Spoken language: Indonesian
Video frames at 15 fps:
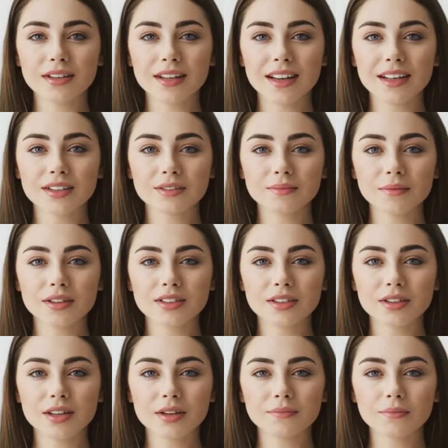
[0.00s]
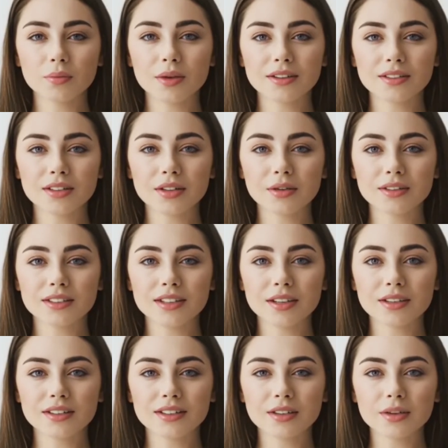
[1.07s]
Next version of Windows
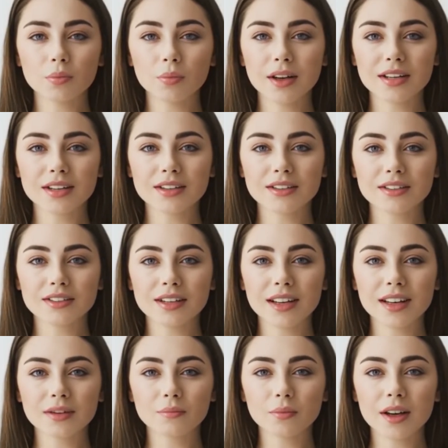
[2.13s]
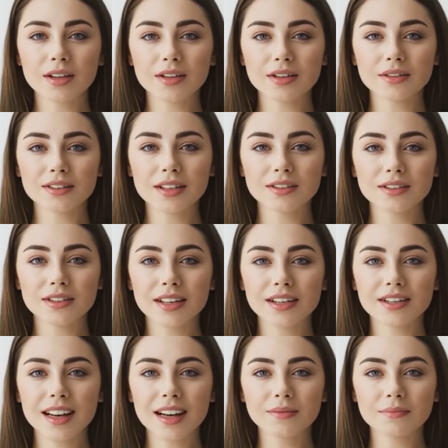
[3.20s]
is in the works and while it doesn't
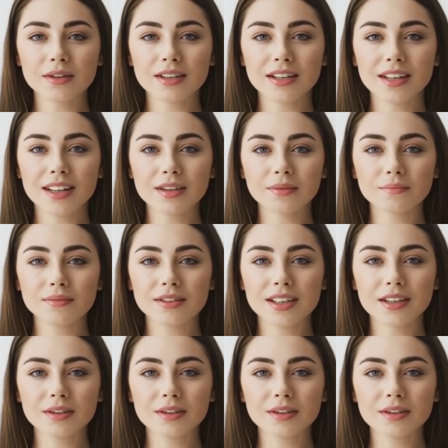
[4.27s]
yet have a name,